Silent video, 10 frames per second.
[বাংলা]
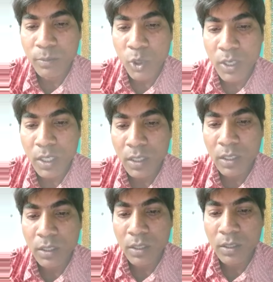বয়েল
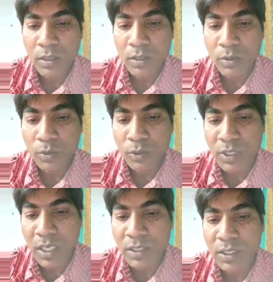ও
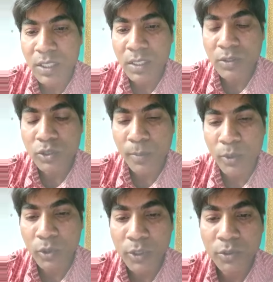চার্লসের
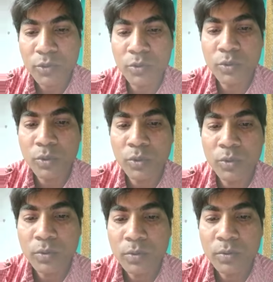সমন্বয়িত সূত্র
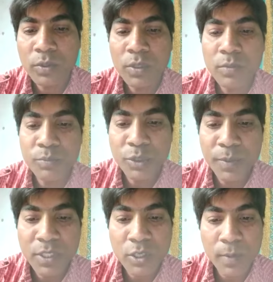
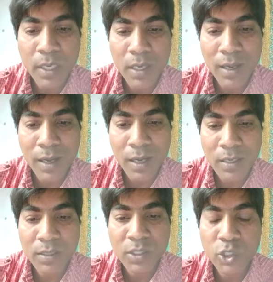পিভি সমান আর
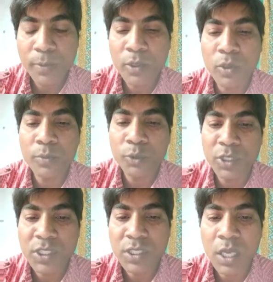টি সমীকরণ
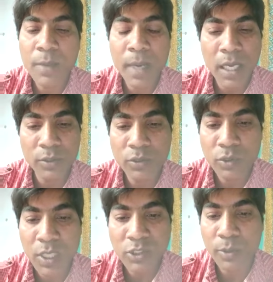প্রতিষ্ঠা বা আদর্শ
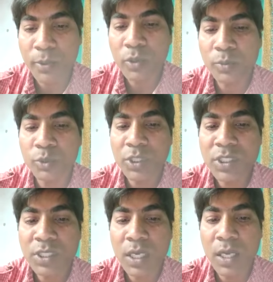গ্যাস সমীকরণ
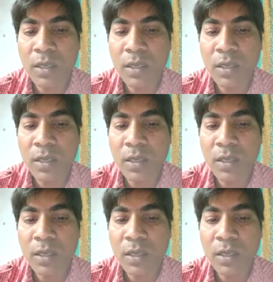প্রতিষ্ঠা